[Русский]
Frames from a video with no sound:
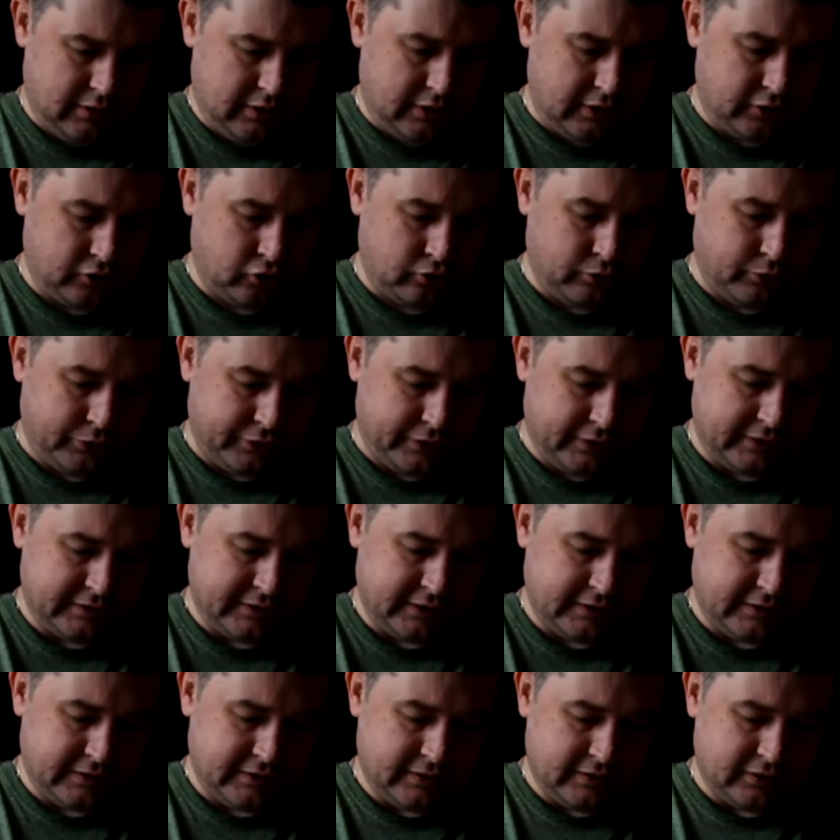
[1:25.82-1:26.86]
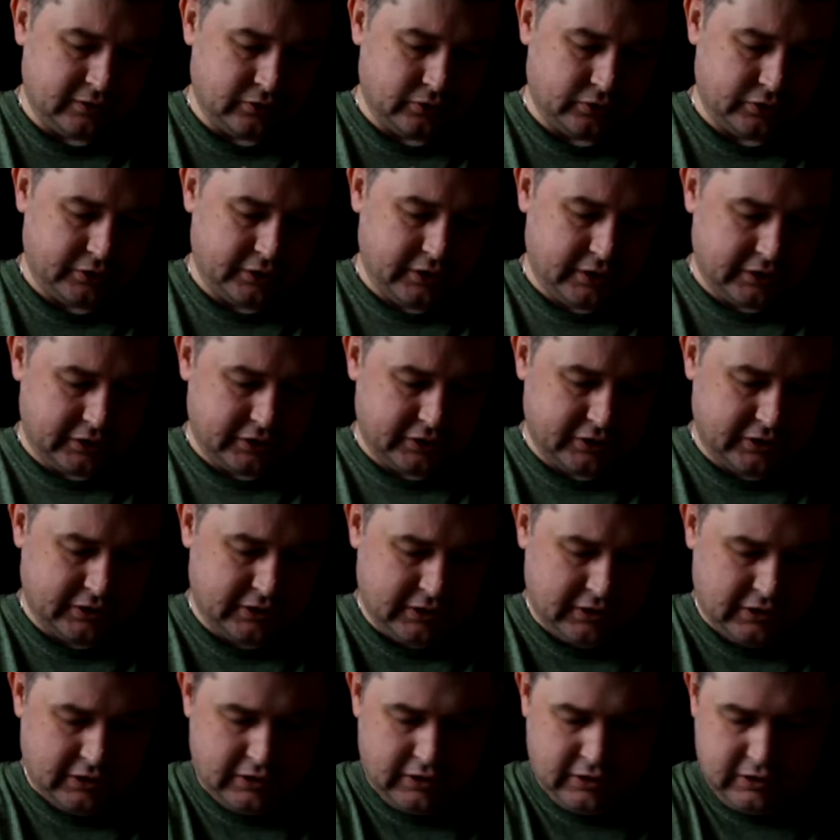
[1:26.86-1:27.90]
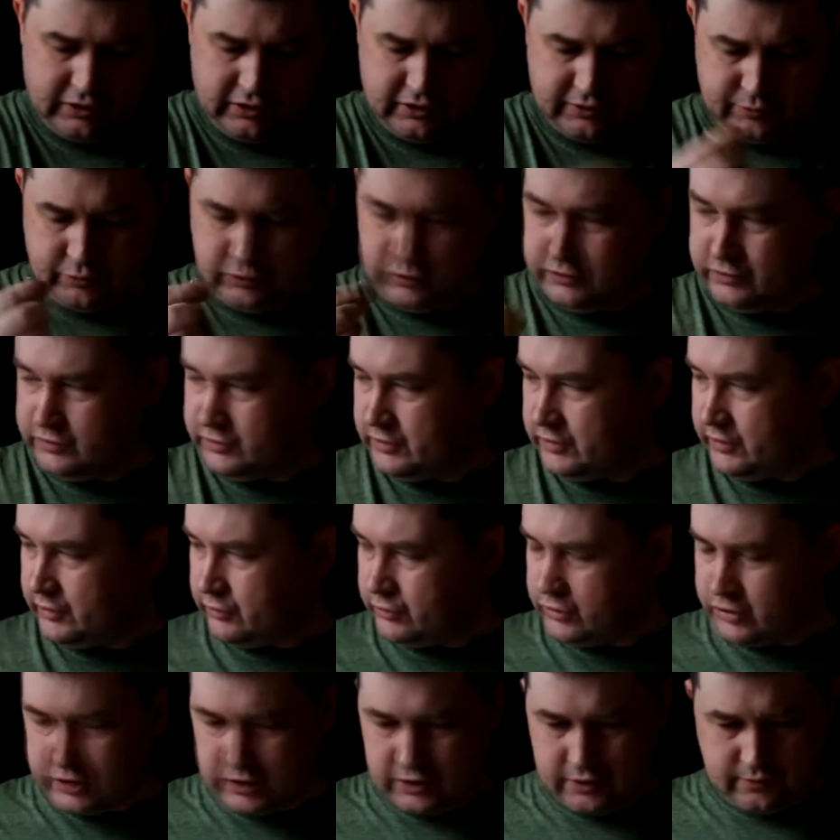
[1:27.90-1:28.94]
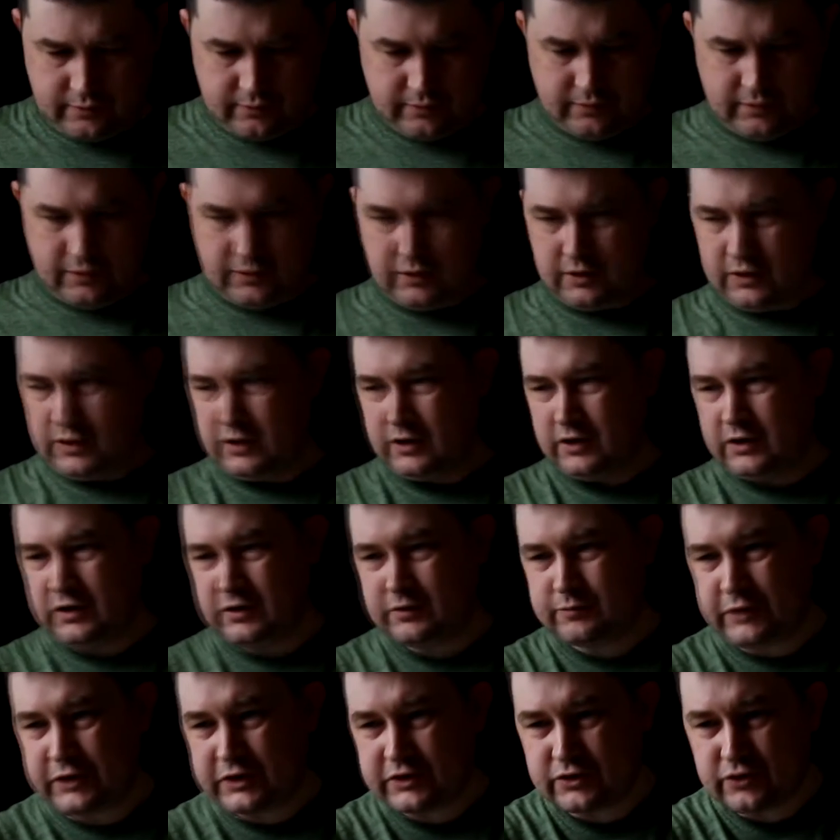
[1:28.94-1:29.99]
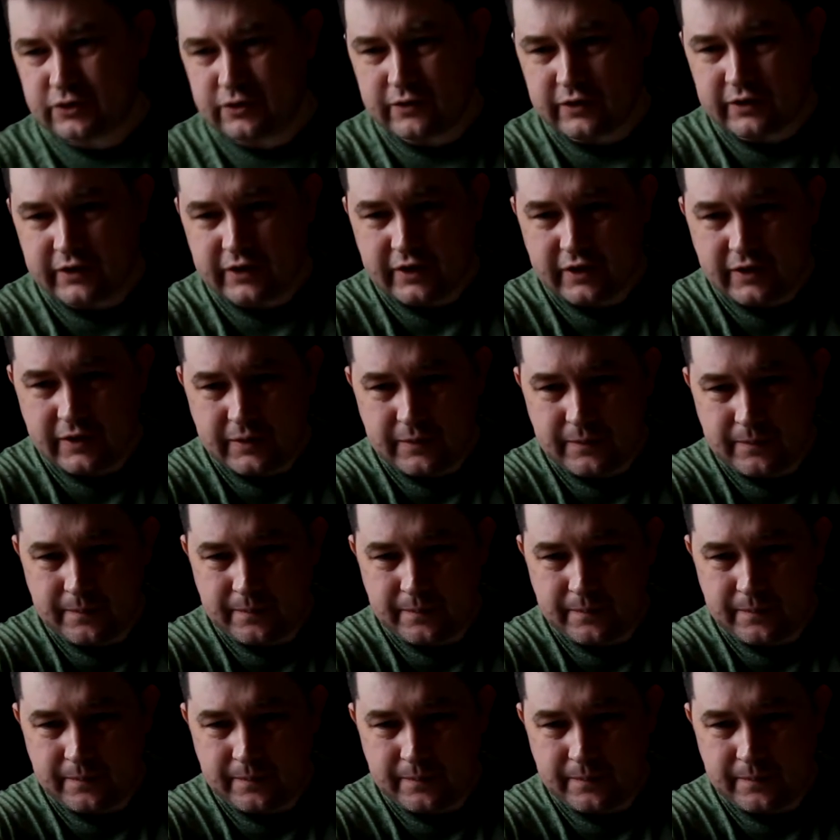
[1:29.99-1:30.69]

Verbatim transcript: Откупорили. Кстати, здесь тоже также используется крошка прессованная